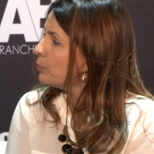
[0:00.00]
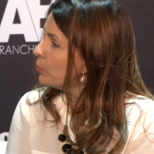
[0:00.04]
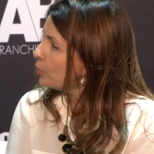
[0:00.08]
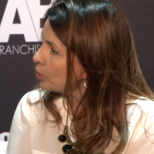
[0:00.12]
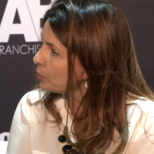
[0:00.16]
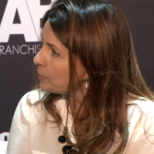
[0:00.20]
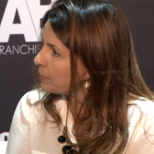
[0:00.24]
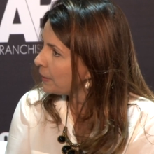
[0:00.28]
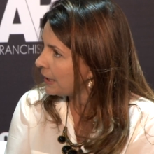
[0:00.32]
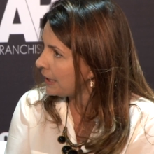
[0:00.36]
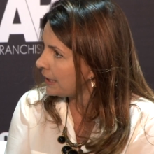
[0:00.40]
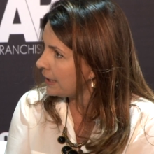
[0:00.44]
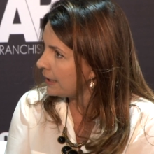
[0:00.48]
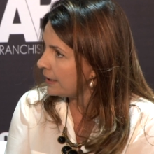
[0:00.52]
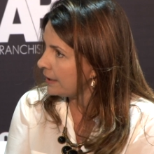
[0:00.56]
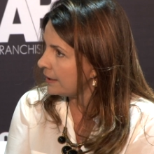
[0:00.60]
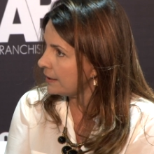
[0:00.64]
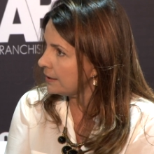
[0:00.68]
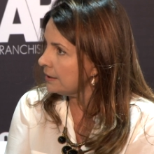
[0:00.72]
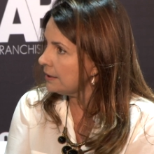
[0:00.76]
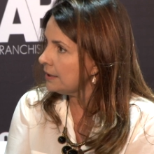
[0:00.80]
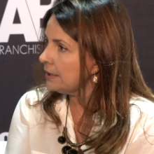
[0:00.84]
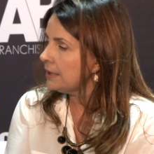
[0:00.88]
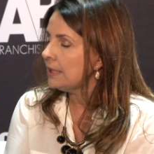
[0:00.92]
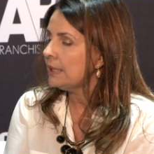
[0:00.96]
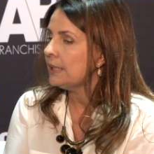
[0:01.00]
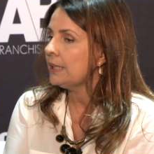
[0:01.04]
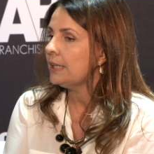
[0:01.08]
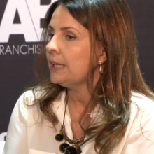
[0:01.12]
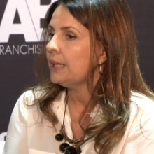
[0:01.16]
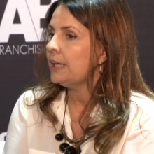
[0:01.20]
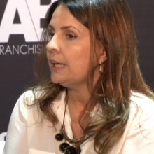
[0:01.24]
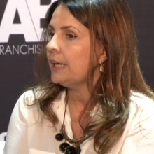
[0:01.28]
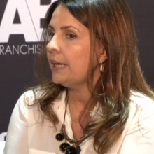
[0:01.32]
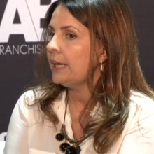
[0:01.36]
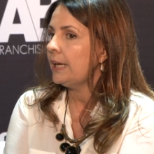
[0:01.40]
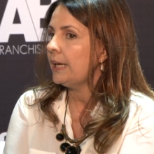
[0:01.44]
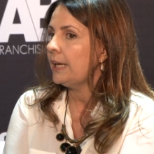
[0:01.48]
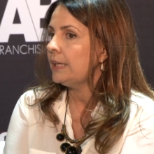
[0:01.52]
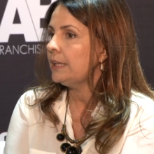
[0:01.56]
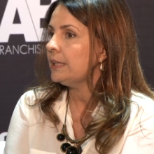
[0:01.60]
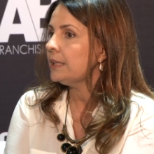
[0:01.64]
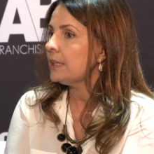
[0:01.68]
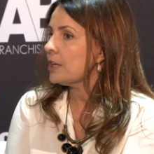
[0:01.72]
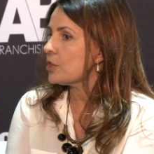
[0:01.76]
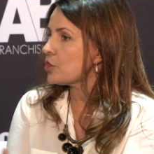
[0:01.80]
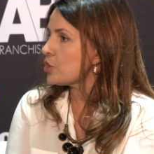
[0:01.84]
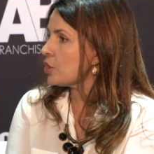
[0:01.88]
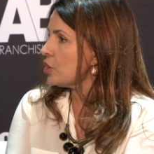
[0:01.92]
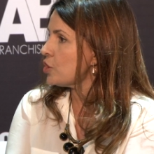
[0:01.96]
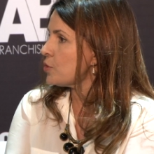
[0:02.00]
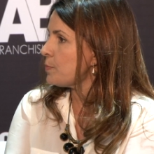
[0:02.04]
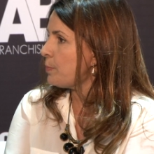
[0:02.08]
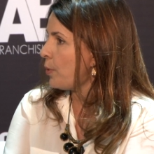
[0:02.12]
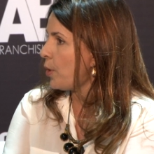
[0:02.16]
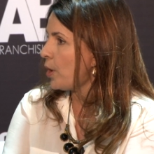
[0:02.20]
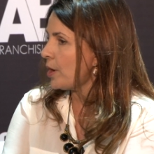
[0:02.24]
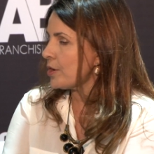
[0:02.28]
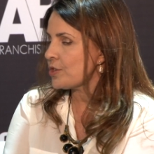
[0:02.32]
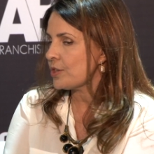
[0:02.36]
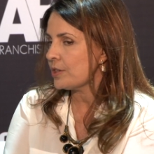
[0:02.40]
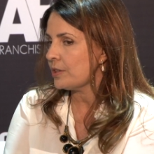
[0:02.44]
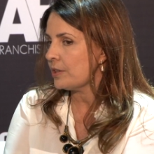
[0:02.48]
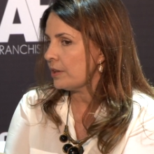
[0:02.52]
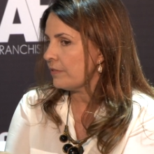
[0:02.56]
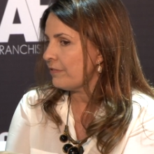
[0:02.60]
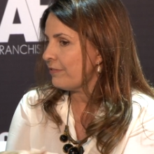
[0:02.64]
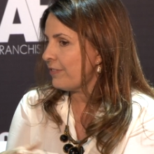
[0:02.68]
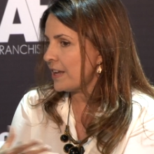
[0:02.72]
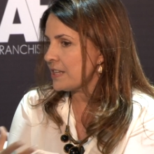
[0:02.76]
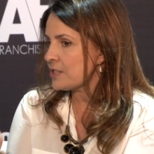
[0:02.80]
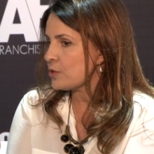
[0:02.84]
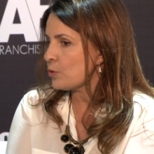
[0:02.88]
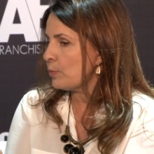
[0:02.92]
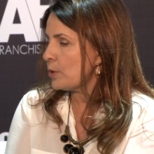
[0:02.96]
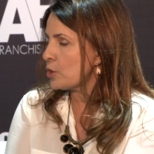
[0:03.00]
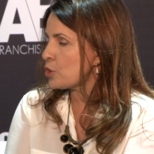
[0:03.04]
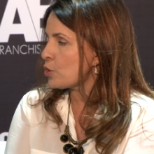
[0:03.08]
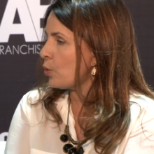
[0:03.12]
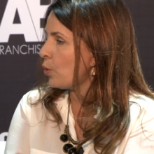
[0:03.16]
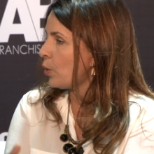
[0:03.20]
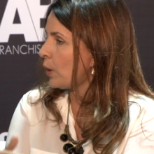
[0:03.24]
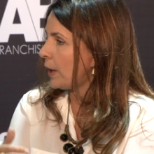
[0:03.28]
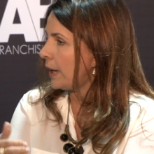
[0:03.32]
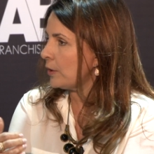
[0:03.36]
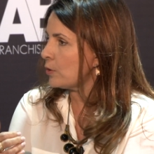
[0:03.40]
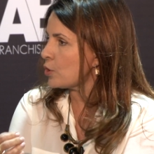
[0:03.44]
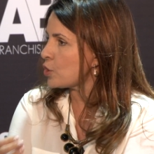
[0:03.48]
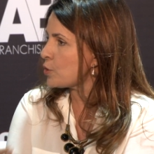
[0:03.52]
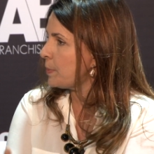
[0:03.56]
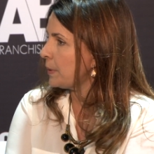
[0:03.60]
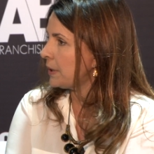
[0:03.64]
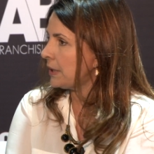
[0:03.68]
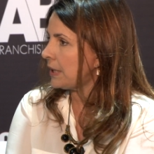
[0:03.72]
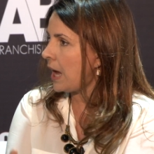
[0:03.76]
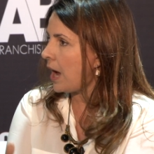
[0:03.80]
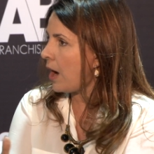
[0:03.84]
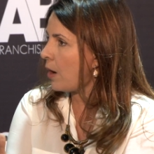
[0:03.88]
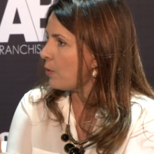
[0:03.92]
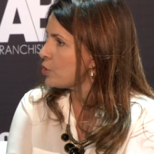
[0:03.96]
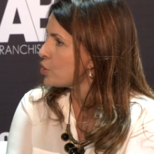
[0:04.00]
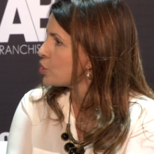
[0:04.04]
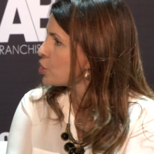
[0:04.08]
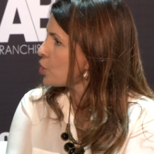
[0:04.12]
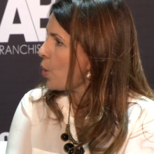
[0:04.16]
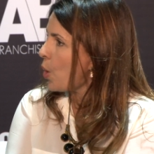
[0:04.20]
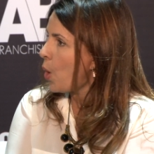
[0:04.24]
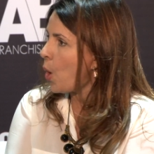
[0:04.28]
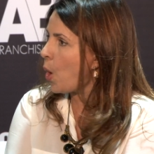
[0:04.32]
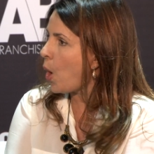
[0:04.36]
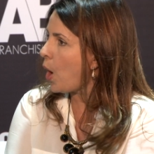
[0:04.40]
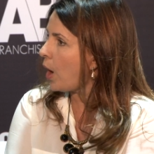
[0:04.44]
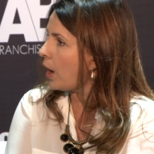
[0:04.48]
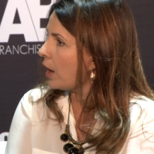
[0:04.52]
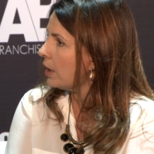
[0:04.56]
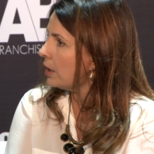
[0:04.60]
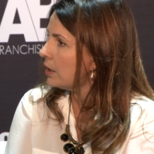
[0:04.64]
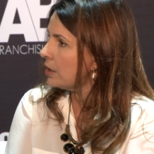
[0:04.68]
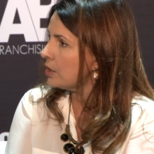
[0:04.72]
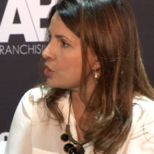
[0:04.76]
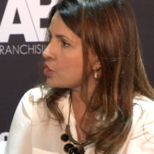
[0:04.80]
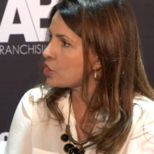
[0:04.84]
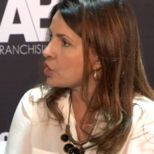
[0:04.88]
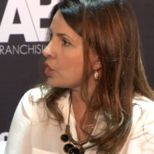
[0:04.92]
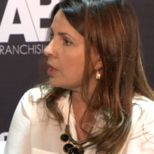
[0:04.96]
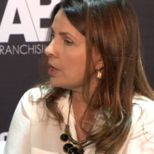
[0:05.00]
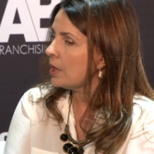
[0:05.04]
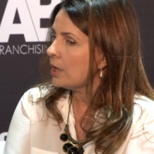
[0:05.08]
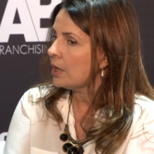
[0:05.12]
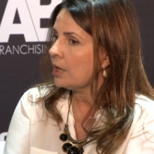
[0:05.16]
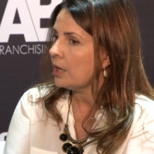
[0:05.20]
muito pequena é, e que a gente pode facilmente colocar em hospital, escolas,